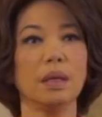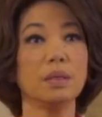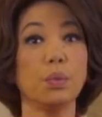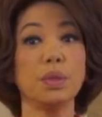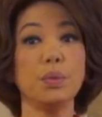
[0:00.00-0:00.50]
而且
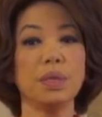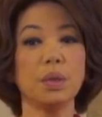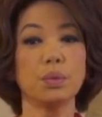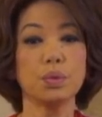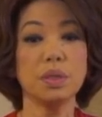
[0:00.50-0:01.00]
我一问他，
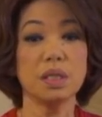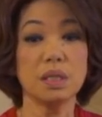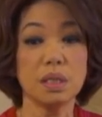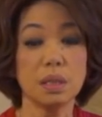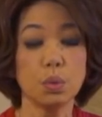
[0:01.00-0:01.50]
我说：“你
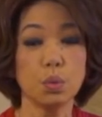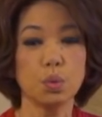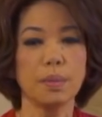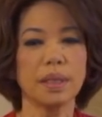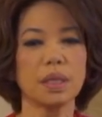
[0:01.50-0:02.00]
是基督
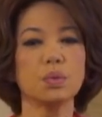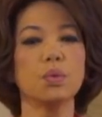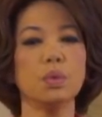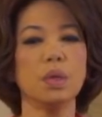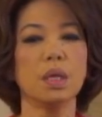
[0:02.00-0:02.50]
徒吗？”他
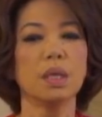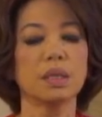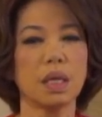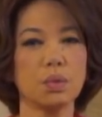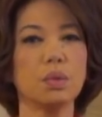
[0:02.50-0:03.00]
说：“
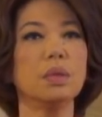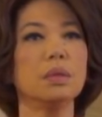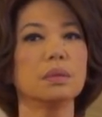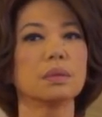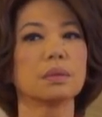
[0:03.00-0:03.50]
他说，
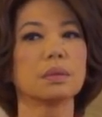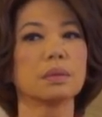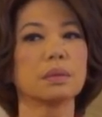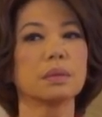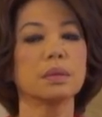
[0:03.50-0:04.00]

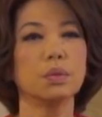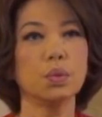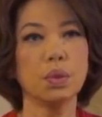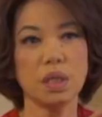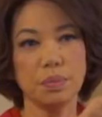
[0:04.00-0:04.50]
如
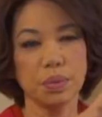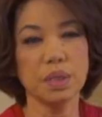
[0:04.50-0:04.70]
果你不